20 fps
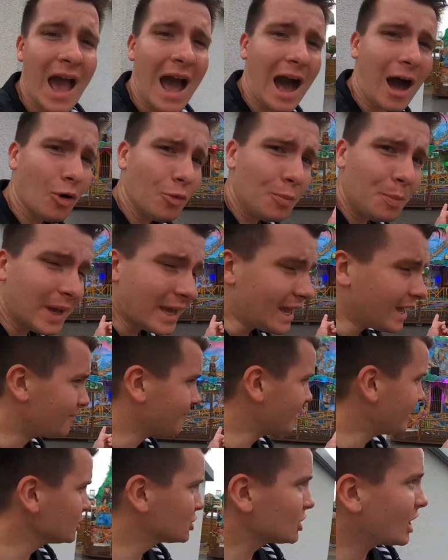Outback
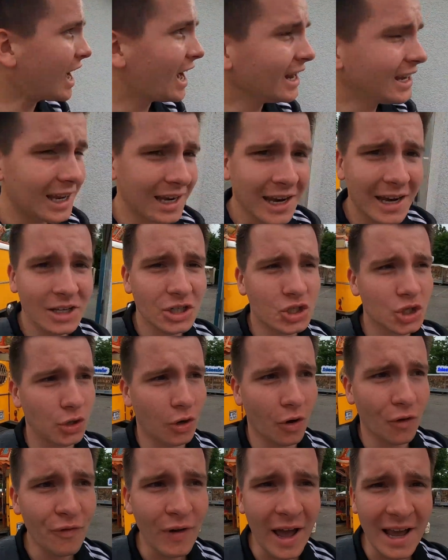Adventure hat allerdings schon
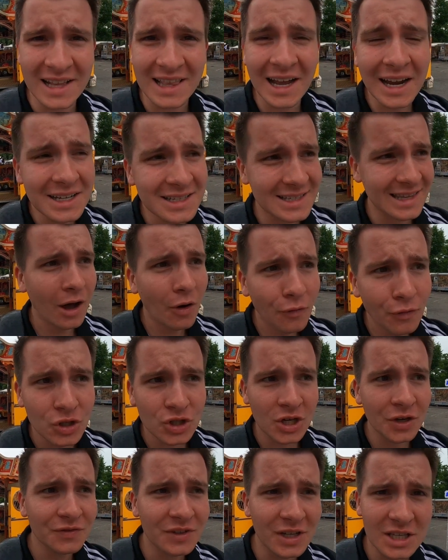offen. Ein kleines
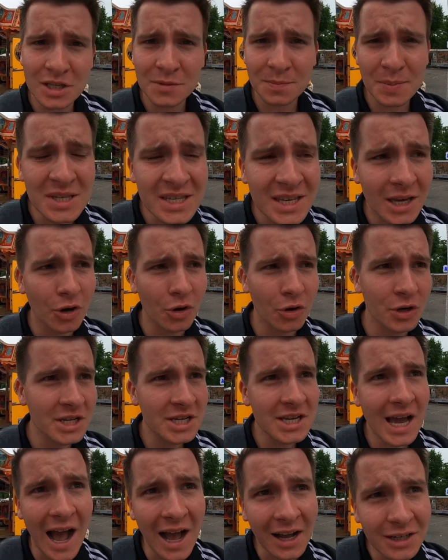Laufgeschäft, das ich bisher noch
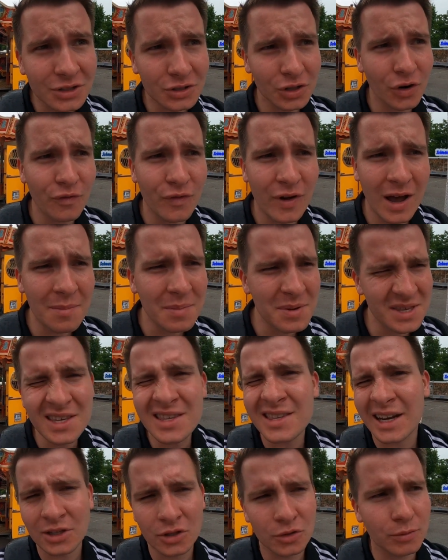nie angetroffen habe. Es
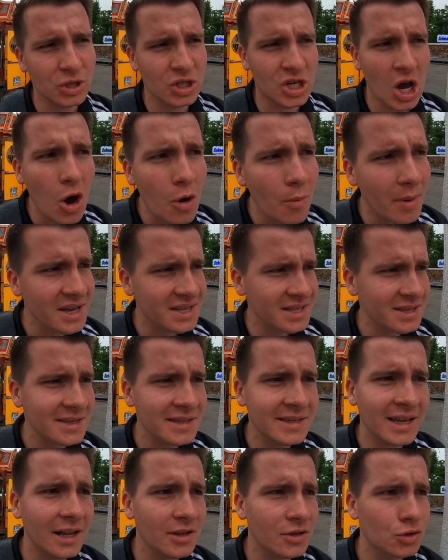ist recht überschaubar, ist jetzt
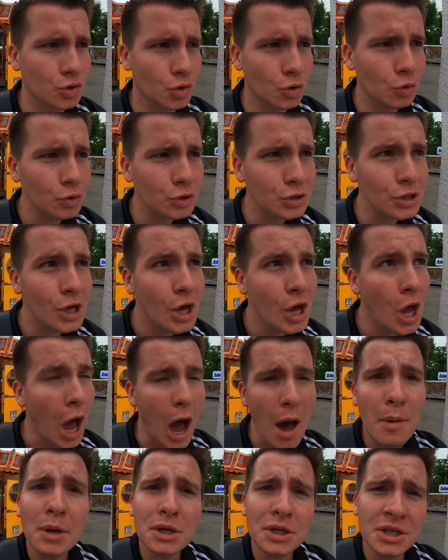nicht allzu groß,
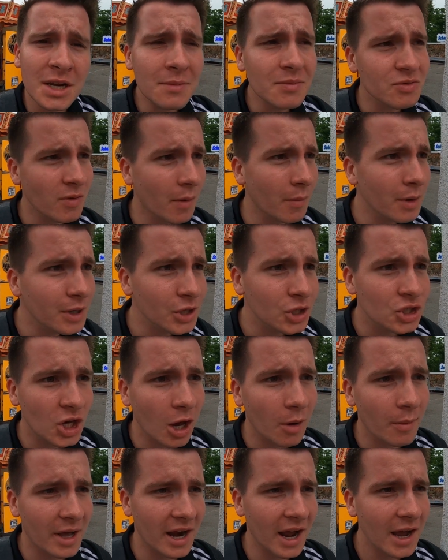aber ich nehme es mal mit, ich
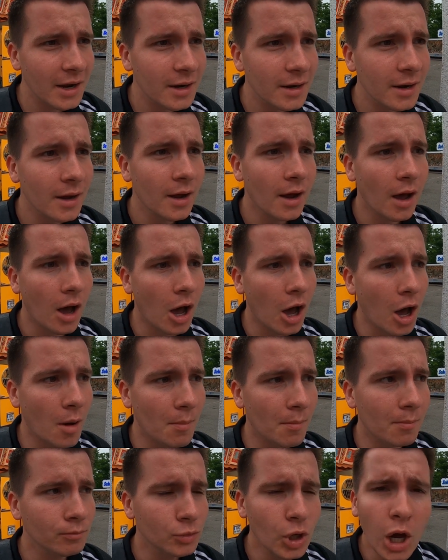schaue mal rein.
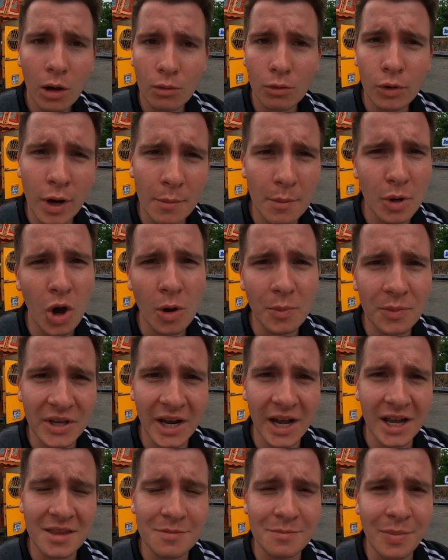Ähm, ja, und dann bekommt ihr
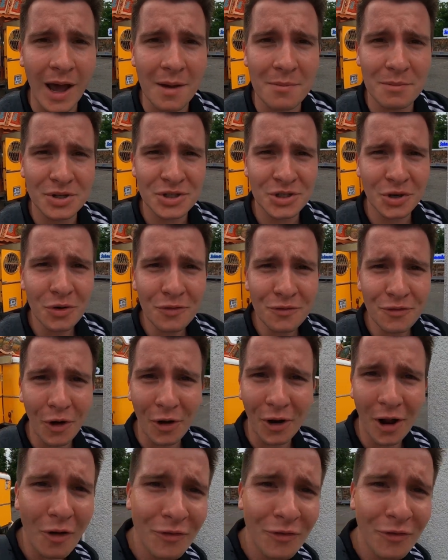da jetzt ein paar Impressionen von.